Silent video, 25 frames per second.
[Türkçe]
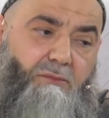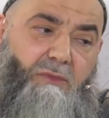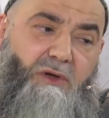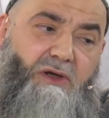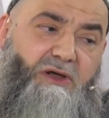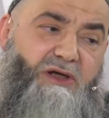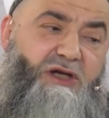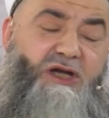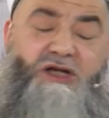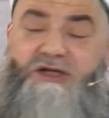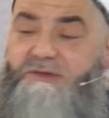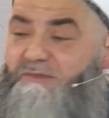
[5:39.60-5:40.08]

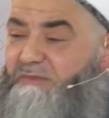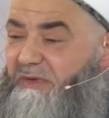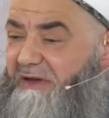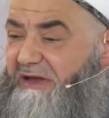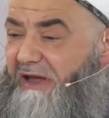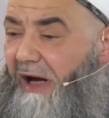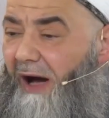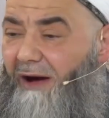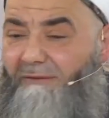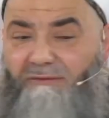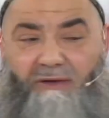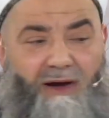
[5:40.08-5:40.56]
Hiçbir
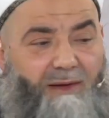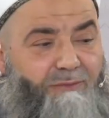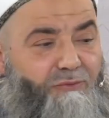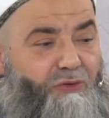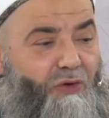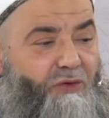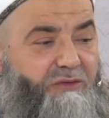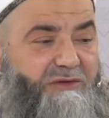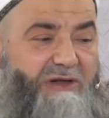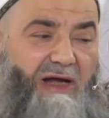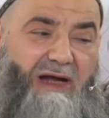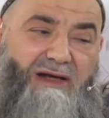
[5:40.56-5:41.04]
davam
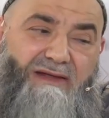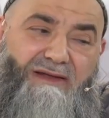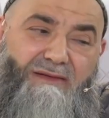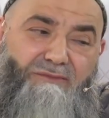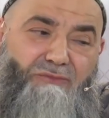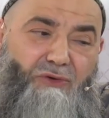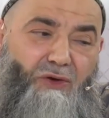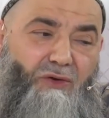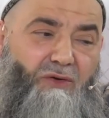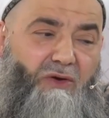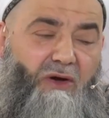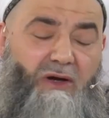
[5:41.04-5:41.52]
yok,
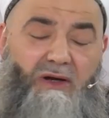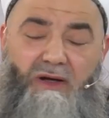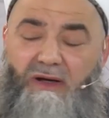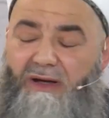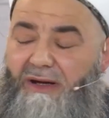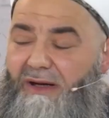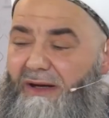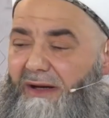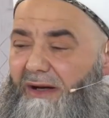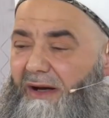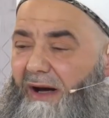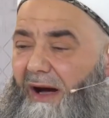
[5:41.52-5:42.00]
derdim yok.
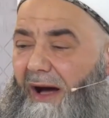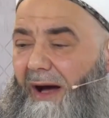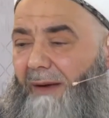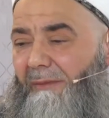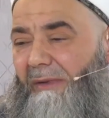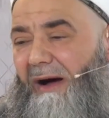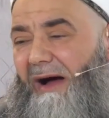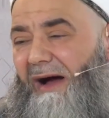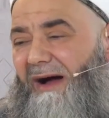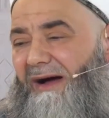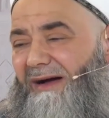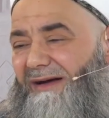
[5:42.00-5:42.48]

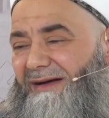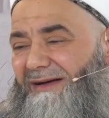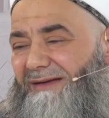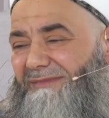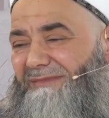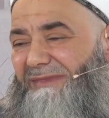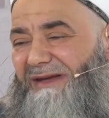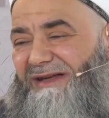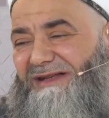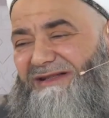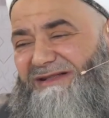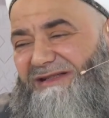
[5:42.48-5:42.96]
Ama
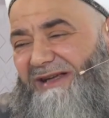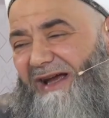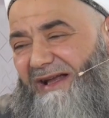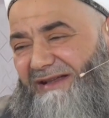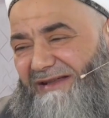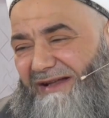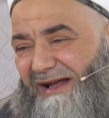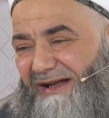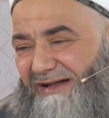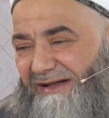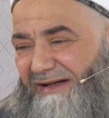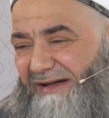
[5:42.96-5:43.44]

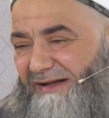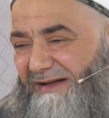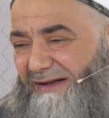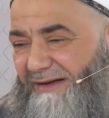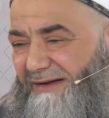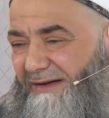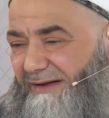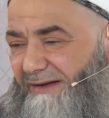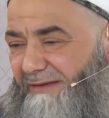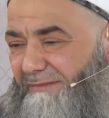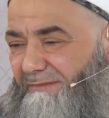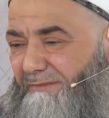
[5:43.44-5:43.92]
insanları
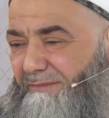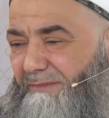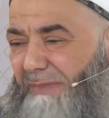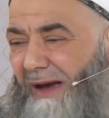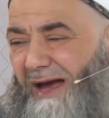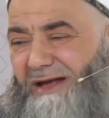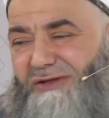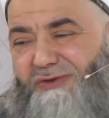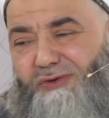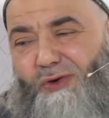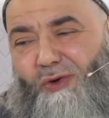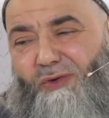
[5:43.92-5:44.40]

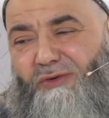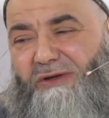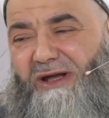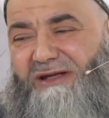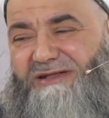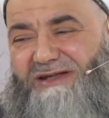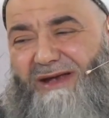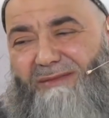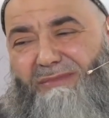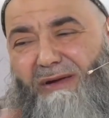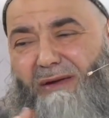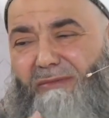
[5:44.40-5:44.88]
ben çoğuna
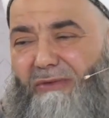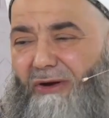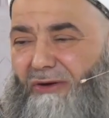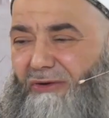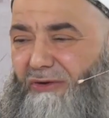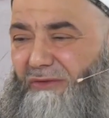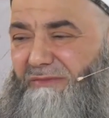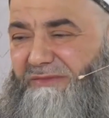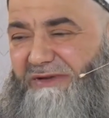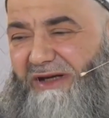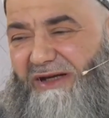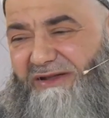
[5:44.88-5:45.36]
sebep
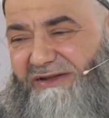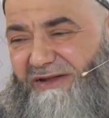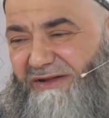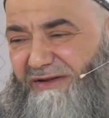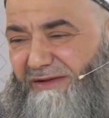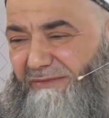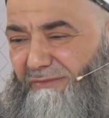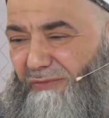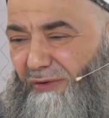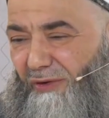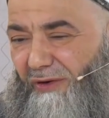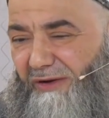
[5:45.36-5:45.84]
oldum,
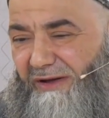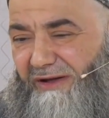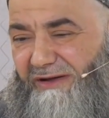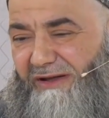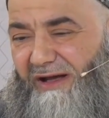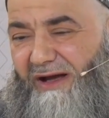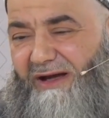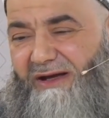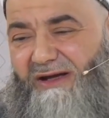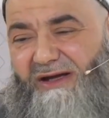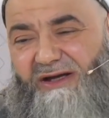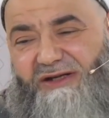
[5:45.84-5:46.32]
getirdim bu yola
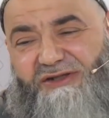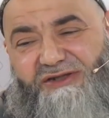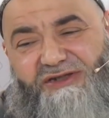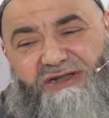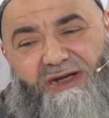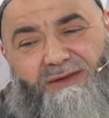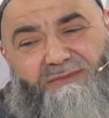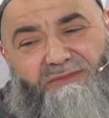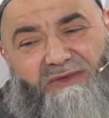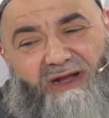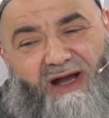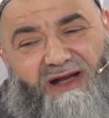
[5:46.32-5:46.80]
da.
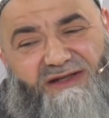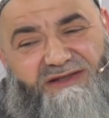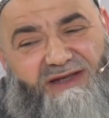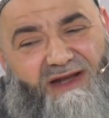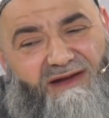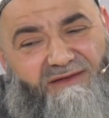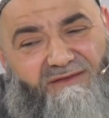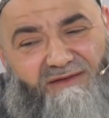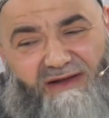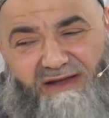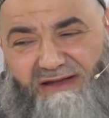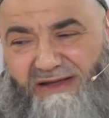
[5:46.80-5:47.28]
Şimdi
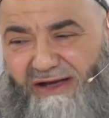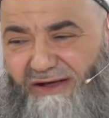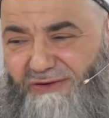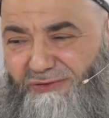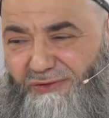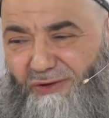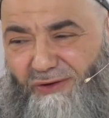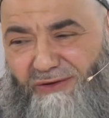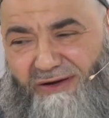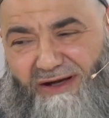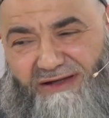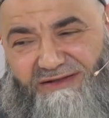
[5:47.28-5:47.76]
Hasan Efendi'den
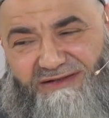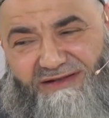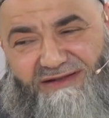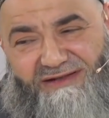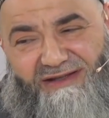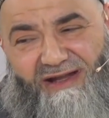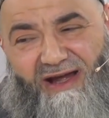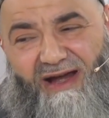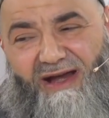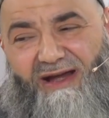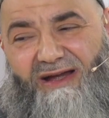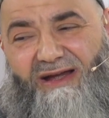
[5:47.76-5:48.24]

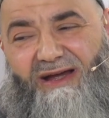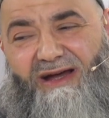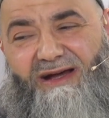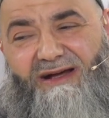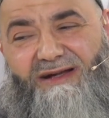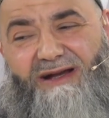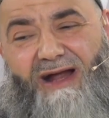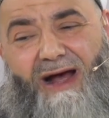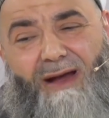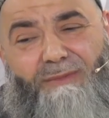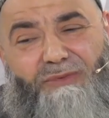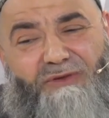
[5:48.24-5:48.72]
sonrasında
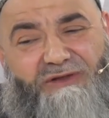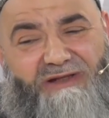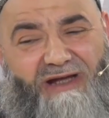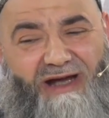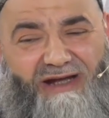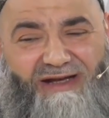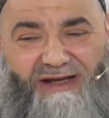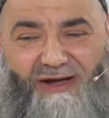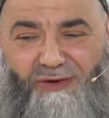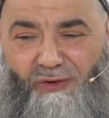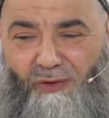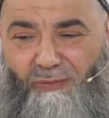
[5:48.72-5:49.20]

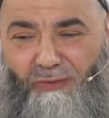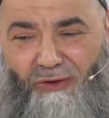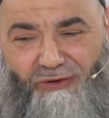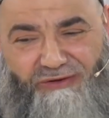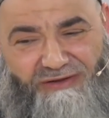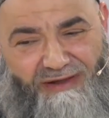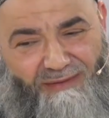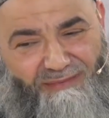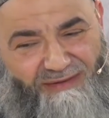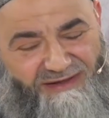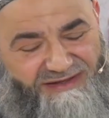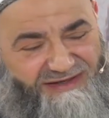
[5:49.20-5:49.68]
rabıtayla
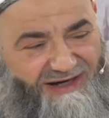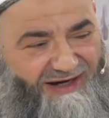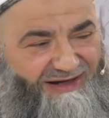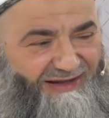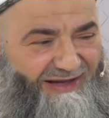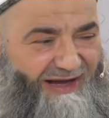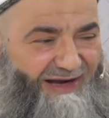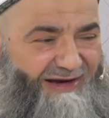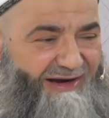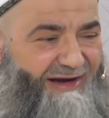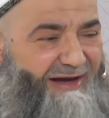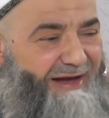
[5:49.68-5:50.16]
robot
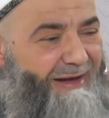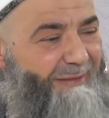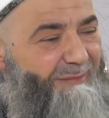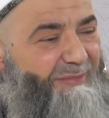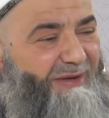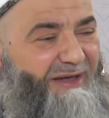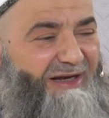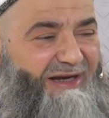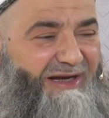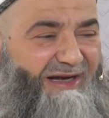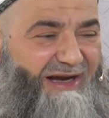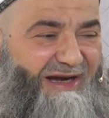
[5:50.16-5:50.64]
yapacaklar.
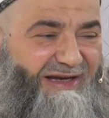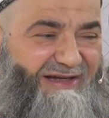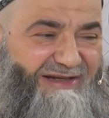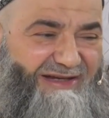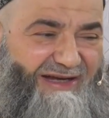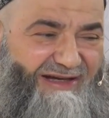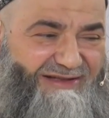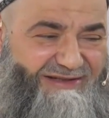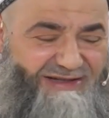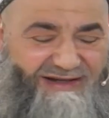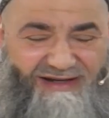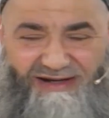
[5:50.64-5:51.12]
Birilerini
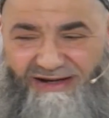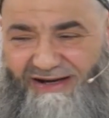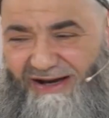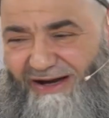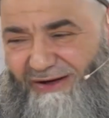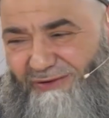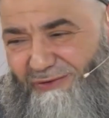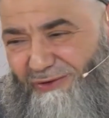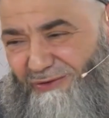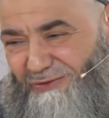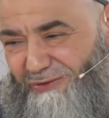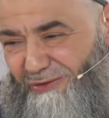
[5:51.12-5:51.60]
getirirler,
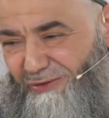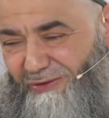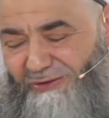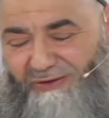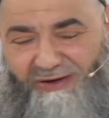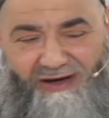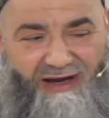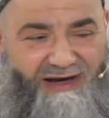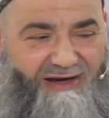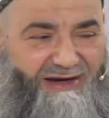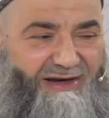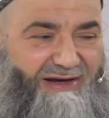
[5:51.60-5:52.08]

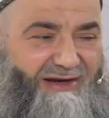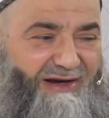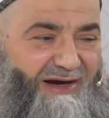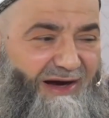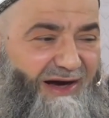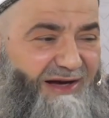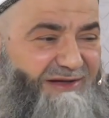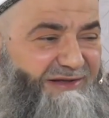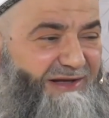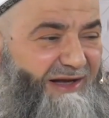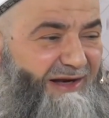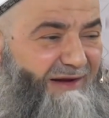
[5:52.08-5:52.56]
götürürler.
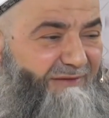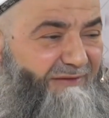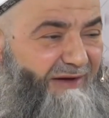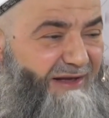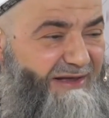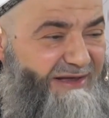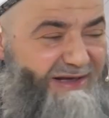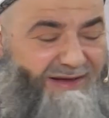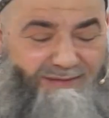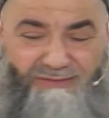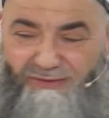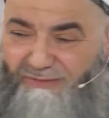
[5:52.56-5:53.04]
Hasan
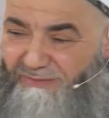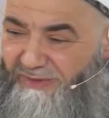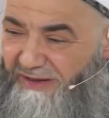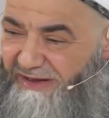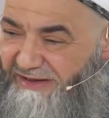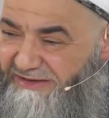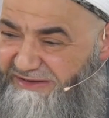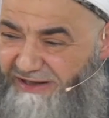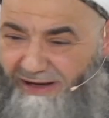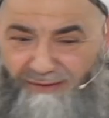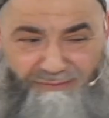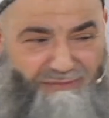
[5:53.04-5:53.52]
Efendi gibi bir
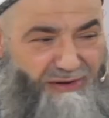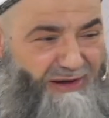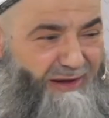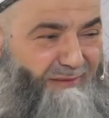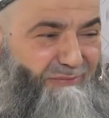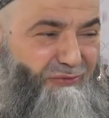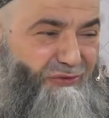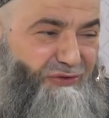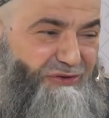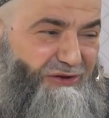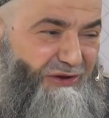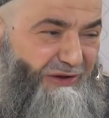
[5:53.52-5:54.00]
insan
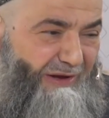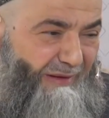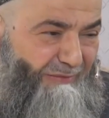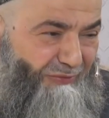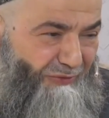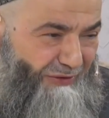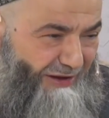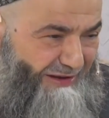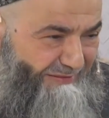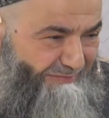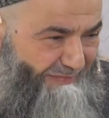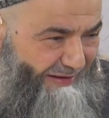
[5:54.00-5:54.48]
bile bu işi
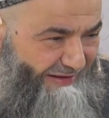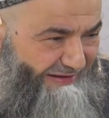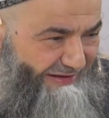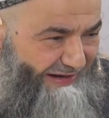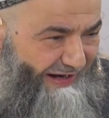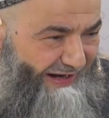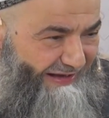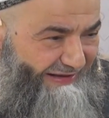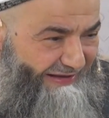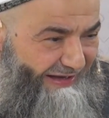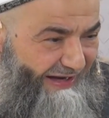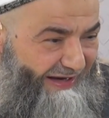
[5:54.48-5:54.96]
kabul etmediği
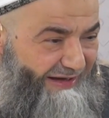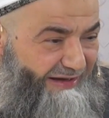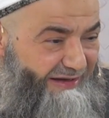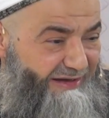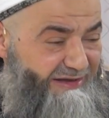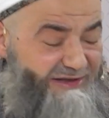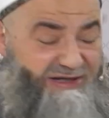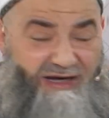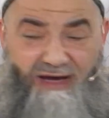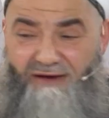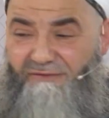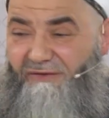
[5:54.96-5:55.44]
halde
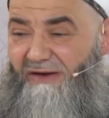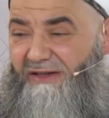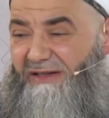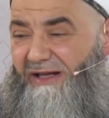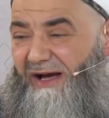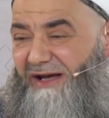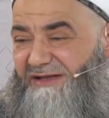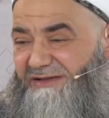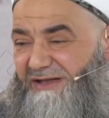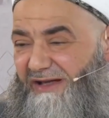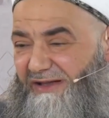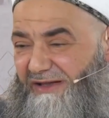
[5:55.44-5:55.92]
ki Efendi
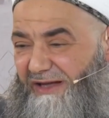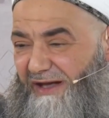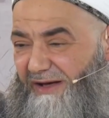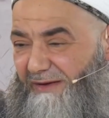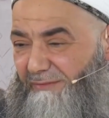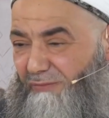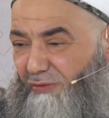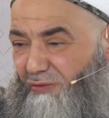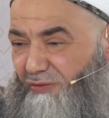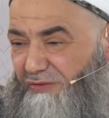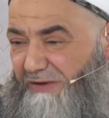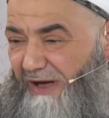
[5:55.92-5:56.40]

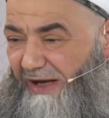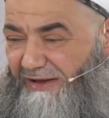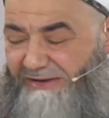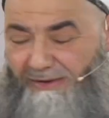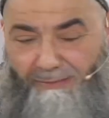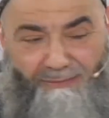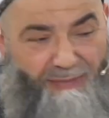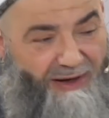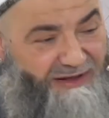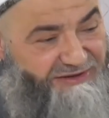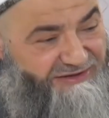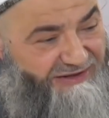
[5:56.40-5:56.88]
Hazretleri bunu
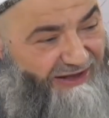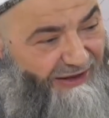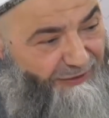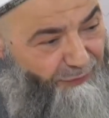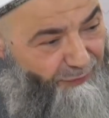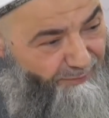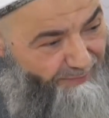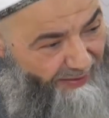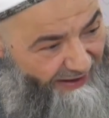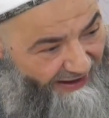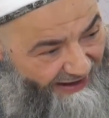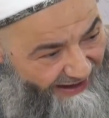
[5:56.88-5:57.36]
zaten
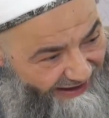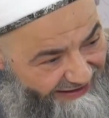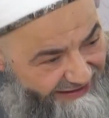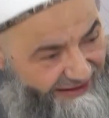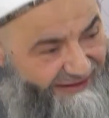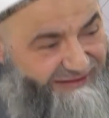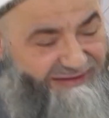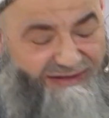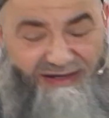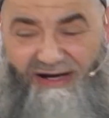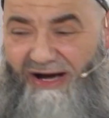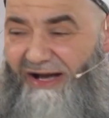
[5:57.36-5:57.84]
baştan beyan
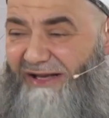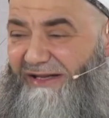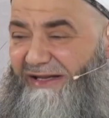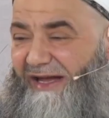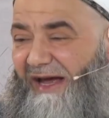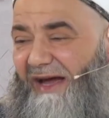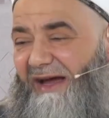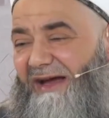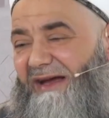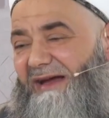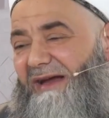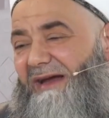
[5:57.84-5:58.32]
ettiği
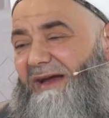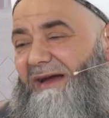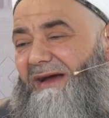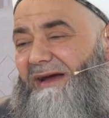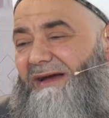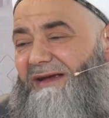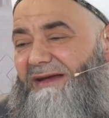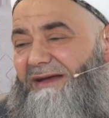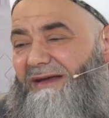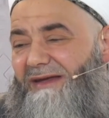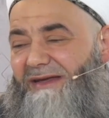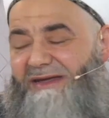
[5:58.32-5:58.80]
halde
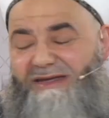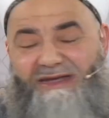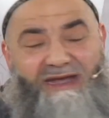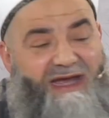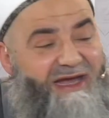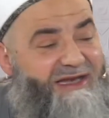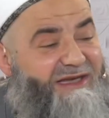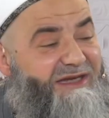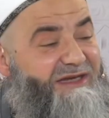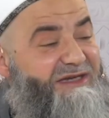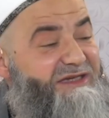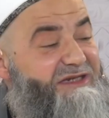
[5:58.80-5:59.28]

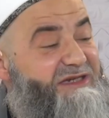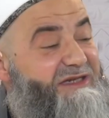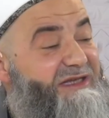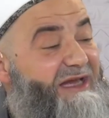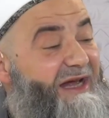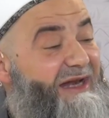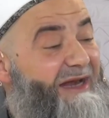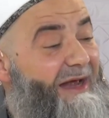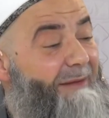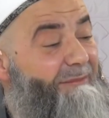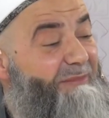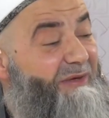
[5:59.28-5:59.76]
yeni
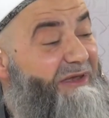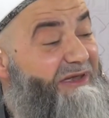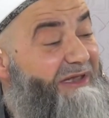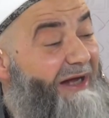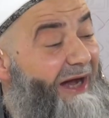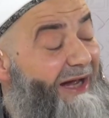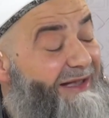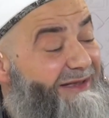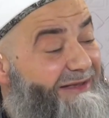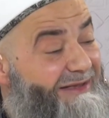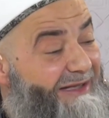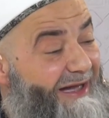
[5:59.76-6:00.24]
işlere,
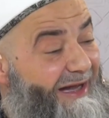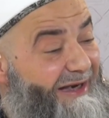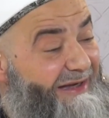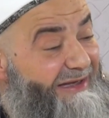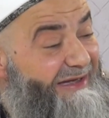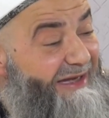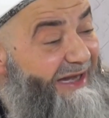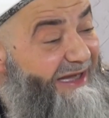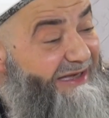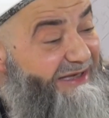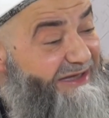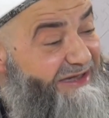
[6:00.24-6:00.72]
bid'atler,
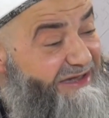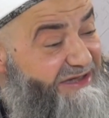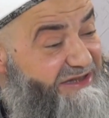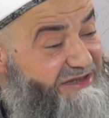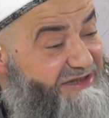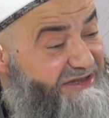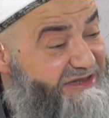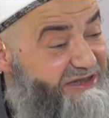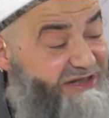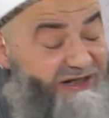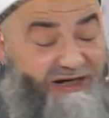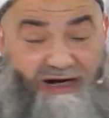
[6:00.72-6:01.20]
yeni
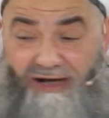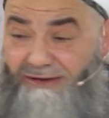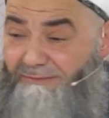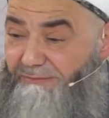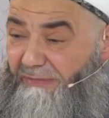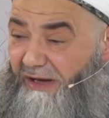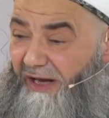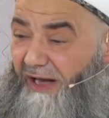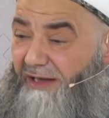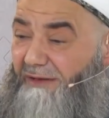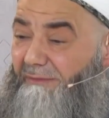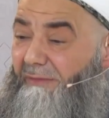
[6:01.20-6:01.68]
iş
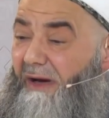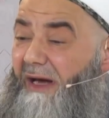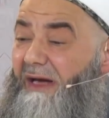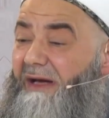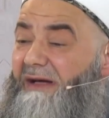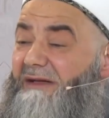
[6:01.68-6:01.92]
çıkartmayalım.